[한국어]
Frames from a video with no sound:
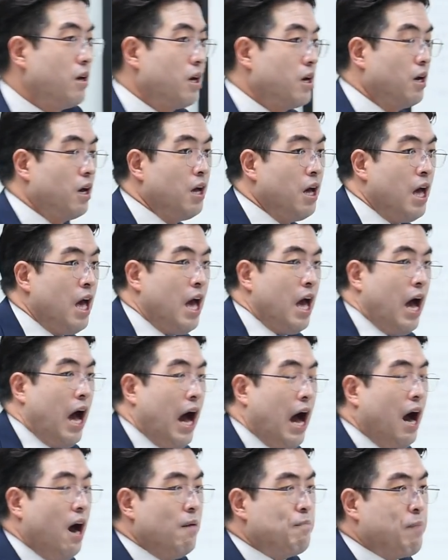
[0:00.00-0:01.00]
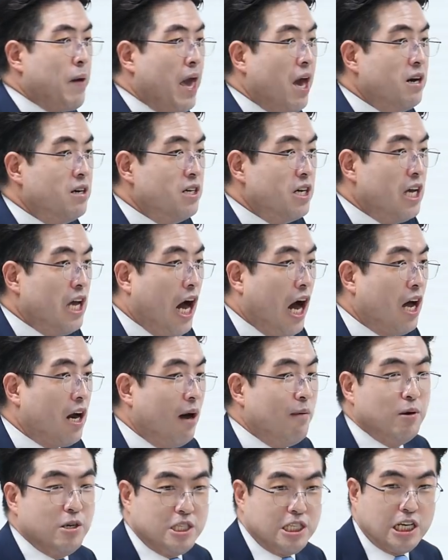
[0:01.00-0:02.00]
그러니까 아베의
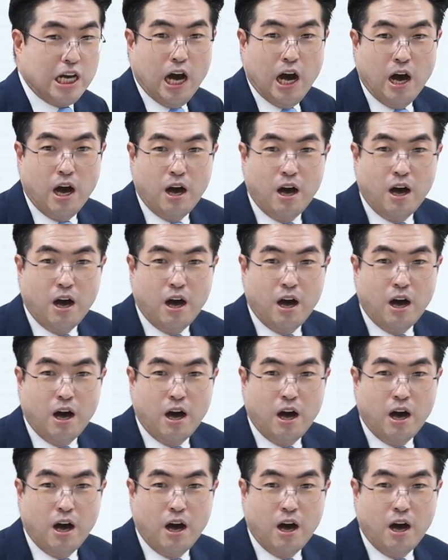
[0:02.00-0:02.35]
할아버지가